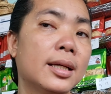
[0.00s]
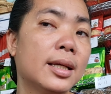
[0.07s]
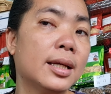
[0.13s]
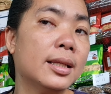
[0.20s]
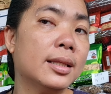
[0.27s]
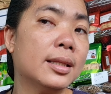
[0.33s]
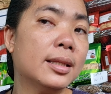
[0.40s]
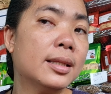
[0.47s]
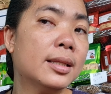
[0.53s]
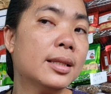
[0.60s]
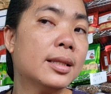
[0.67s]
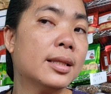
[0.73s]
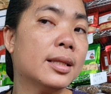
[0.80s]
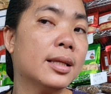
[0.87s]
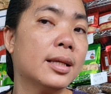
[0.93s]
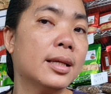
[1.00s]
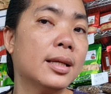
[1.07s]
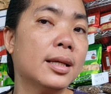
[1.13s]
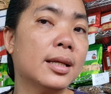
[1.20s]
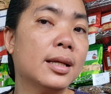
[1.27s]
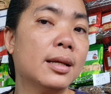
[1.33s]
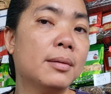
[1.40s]
Yan.
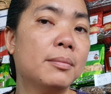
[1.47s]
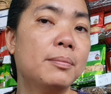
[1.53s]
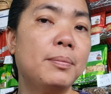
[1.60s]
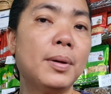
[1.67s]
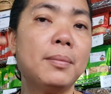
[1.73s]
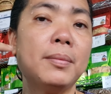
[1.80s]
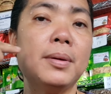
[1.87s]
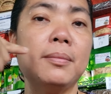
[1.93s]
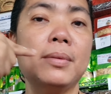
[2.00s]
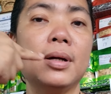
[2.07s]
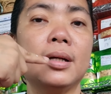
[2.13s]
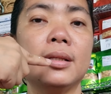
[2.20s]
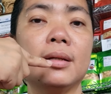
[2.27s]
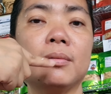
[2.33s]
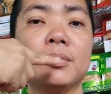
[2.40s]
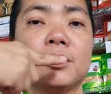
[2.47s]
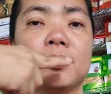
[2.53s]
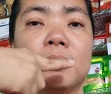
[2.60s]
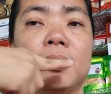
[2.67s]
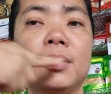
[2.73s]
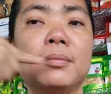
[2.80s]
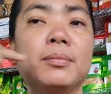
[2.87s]
Pag may mga
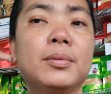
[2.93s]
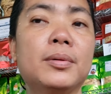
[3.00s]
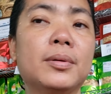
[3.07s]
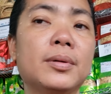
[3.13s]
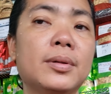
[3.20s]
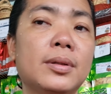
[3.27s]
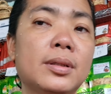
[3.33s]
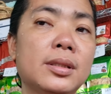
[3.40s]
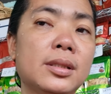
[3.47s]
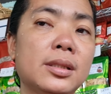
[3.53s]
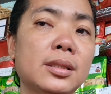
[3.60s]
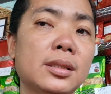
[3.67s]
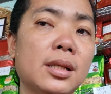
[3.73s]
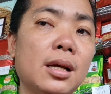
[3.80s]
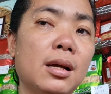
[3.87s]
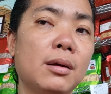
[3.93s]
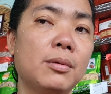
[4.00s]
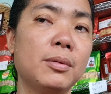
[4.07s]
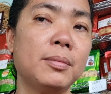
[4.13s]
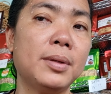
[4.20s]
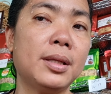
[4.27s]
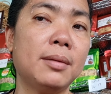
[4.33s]
nagustuhan po, saka
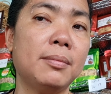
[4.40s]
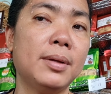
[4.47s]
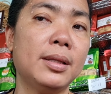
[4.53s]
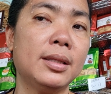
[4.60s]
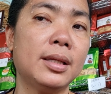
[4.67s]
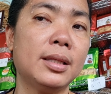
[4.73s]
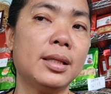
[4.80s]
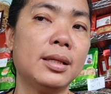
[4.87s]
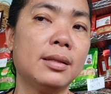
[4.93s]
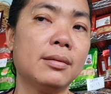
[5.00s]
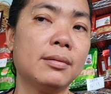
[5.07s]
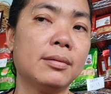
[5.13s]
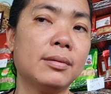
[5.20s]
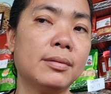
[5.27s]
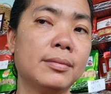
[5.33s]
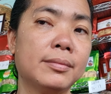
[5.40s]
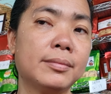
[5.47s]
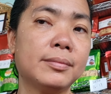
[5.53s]
ko binibenta dito.